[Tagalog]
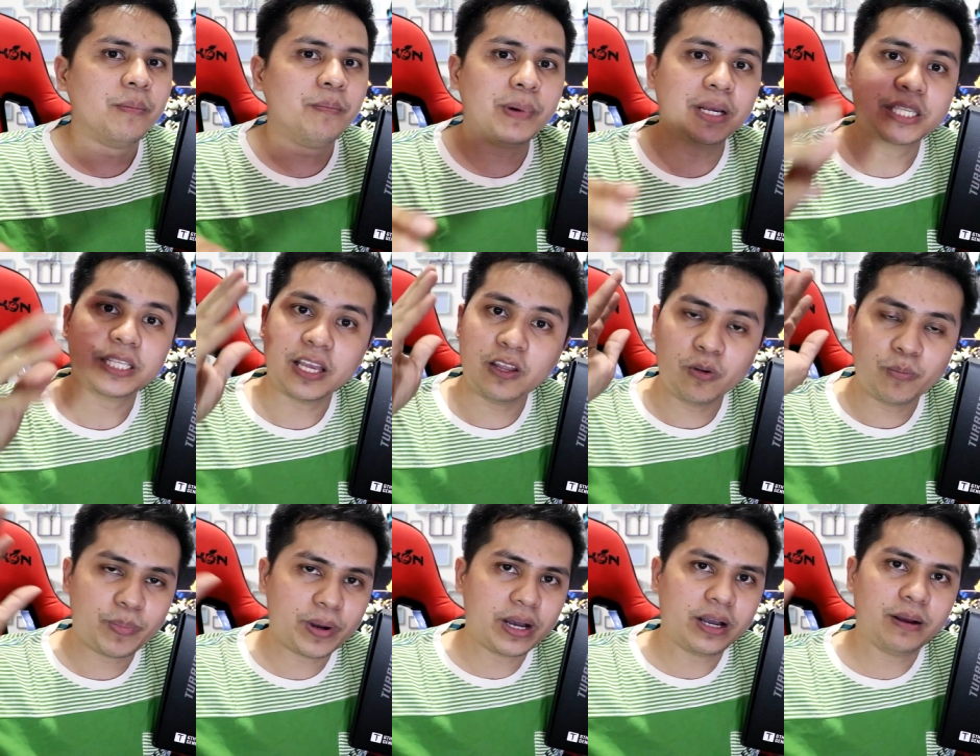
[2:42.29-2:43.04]
Mas
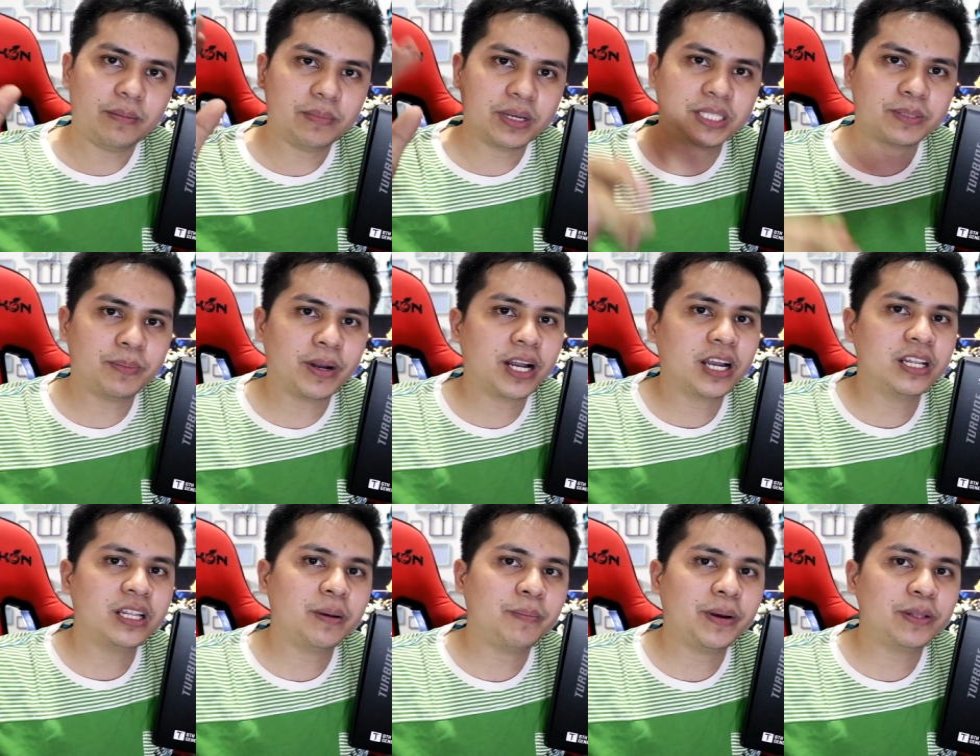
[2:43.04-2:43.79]
ano pa, mas
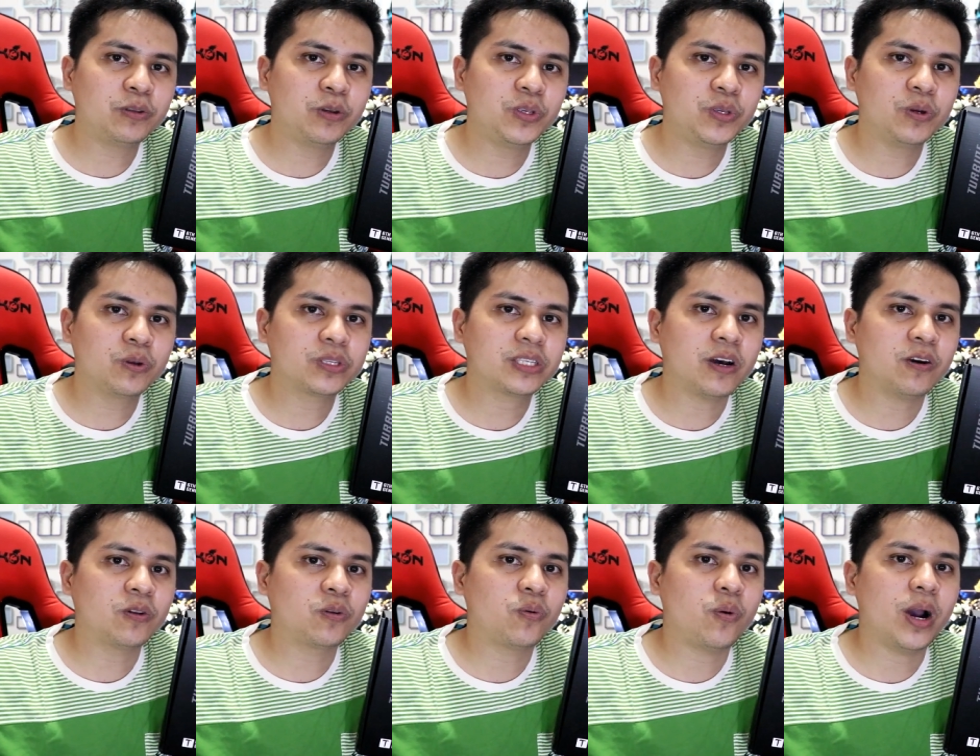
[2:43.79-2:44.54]
maganda pa dun yung
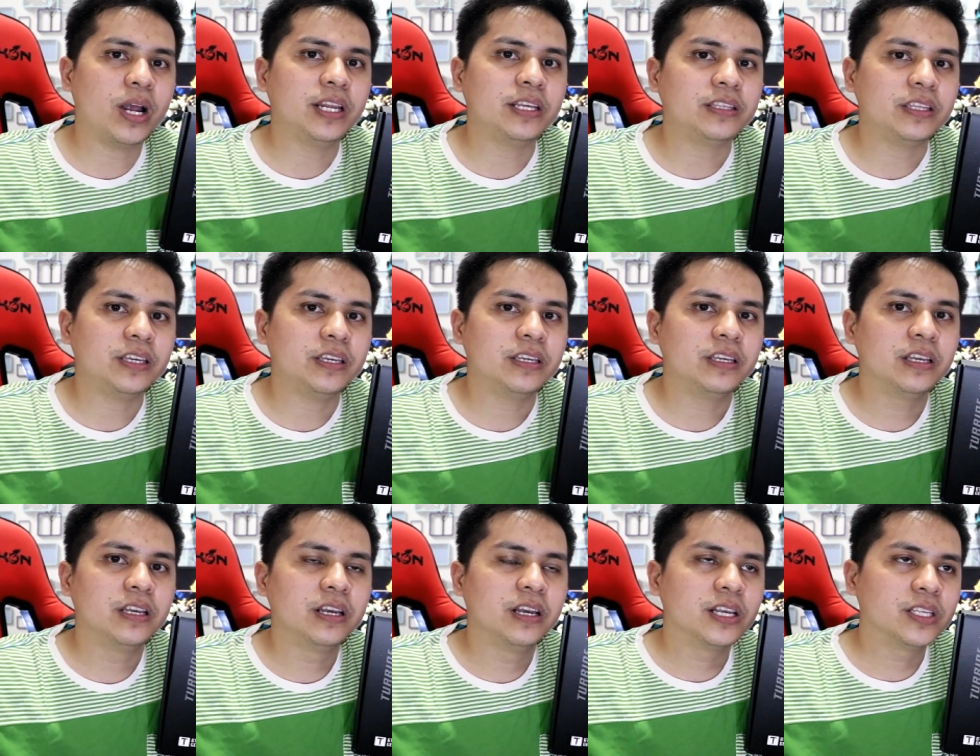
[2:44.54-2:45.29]
sound quality.
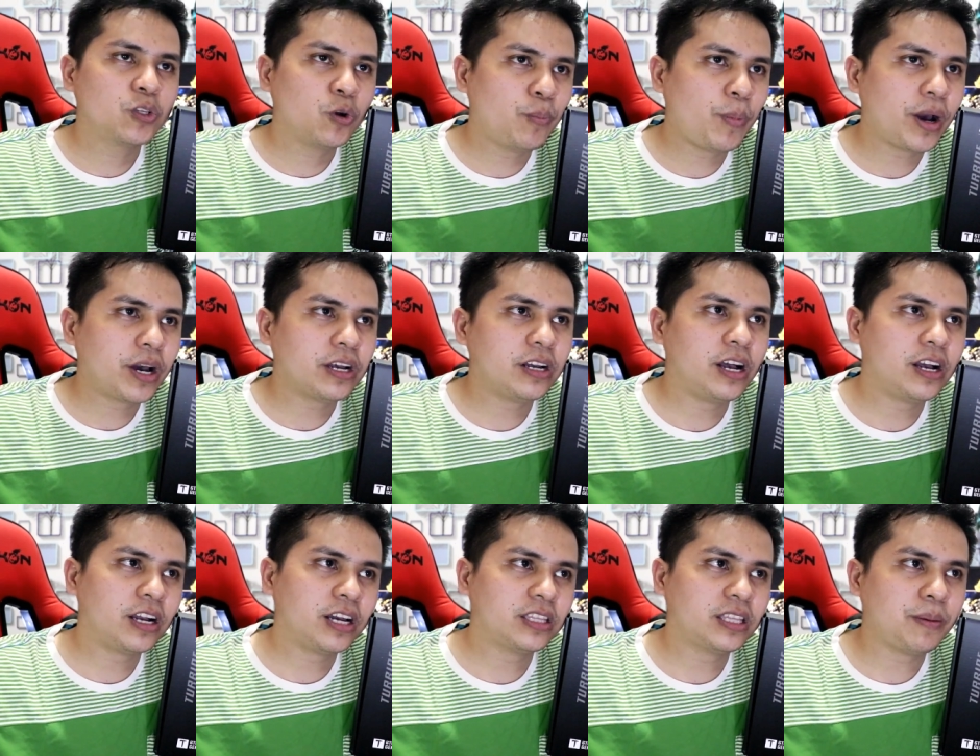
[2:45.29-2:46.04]
So
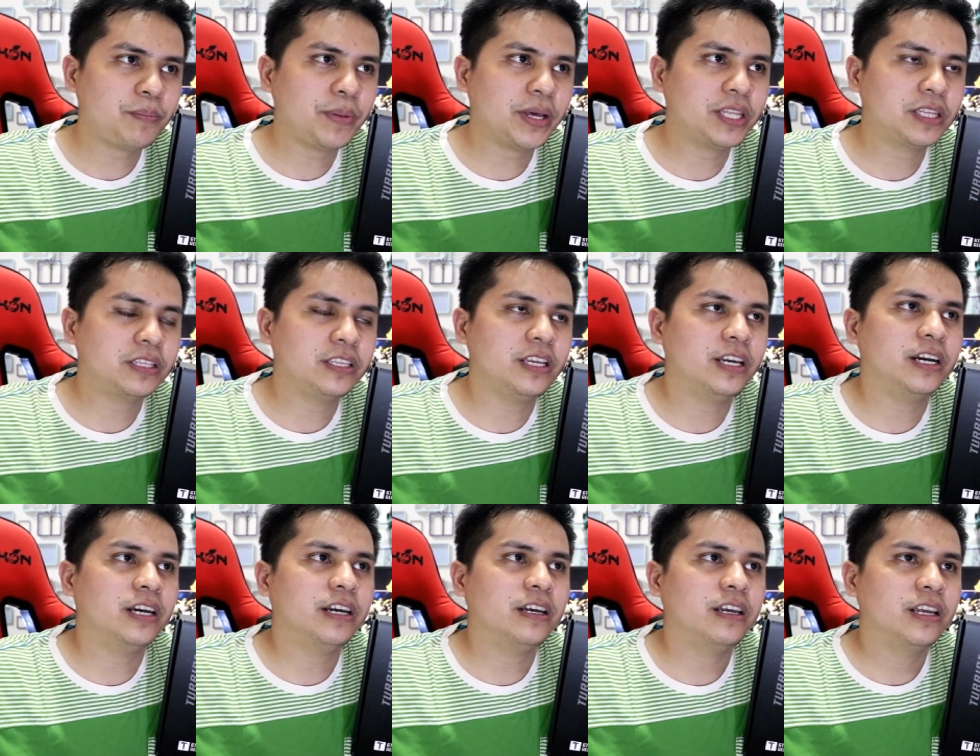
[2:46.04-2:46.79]
parang ang katapat
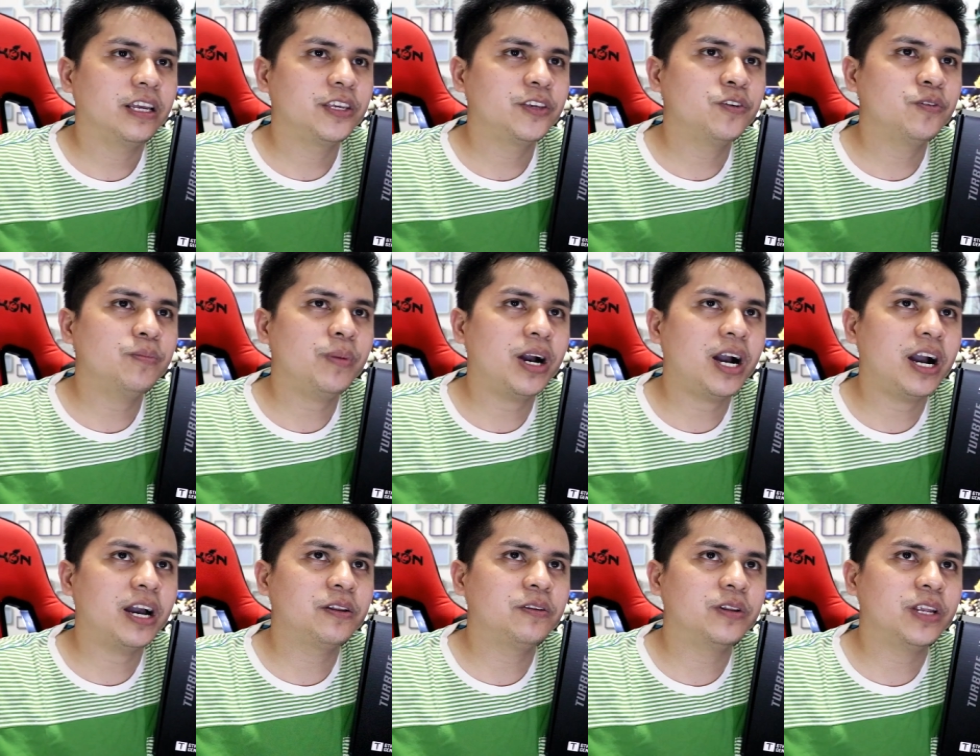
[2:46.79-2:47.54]
niya, yung
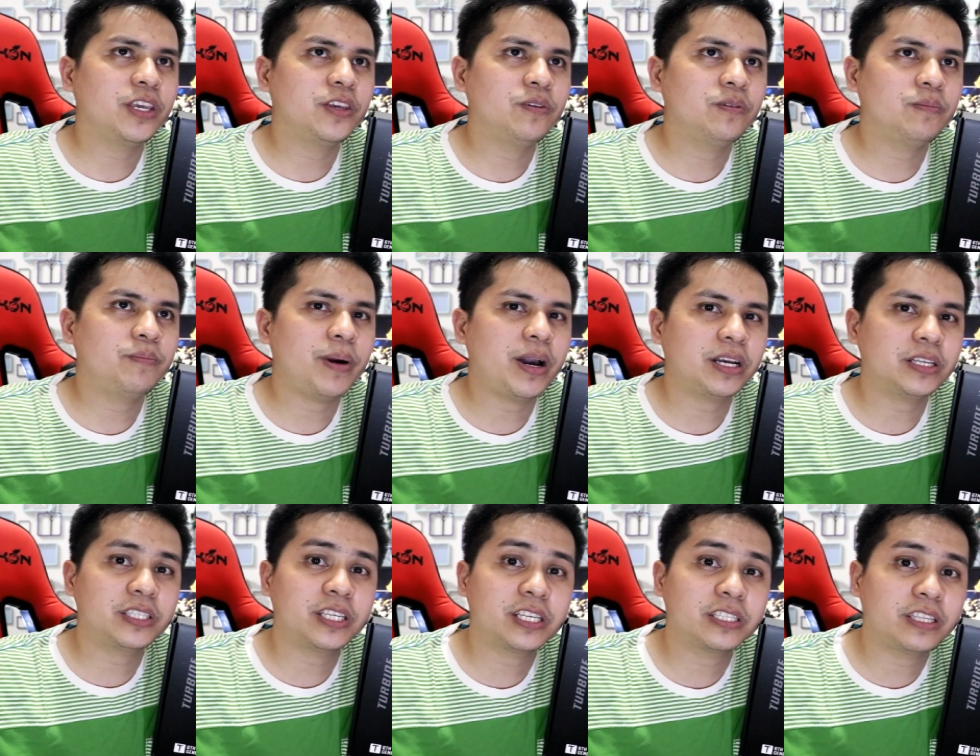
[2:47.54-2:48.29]
mga ano na, yung
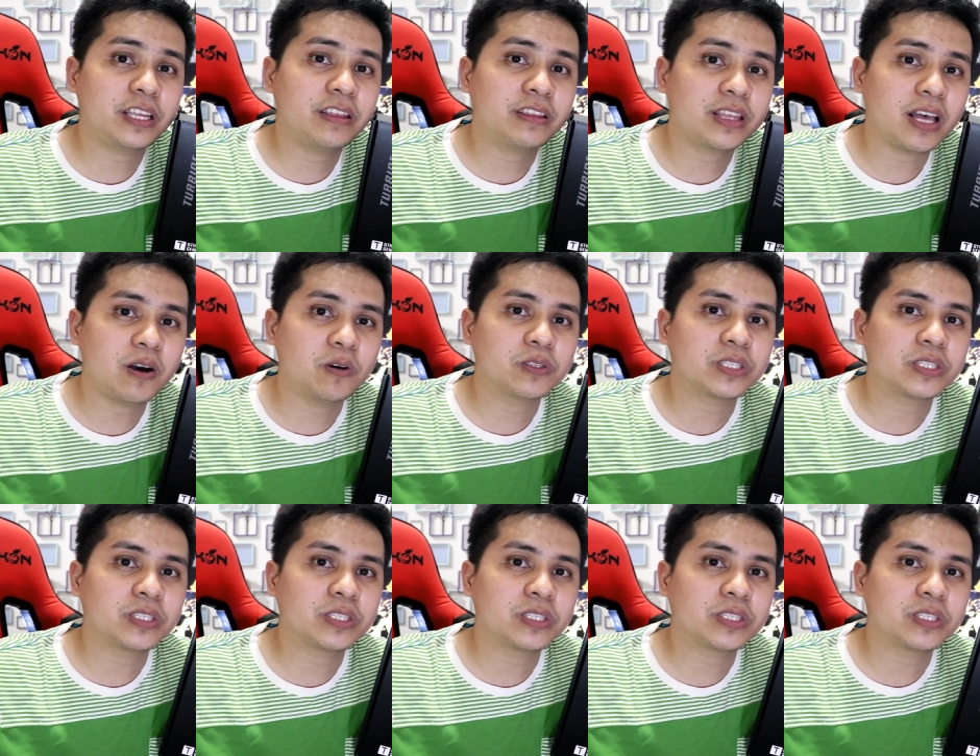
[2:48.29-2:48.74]
parang 16,000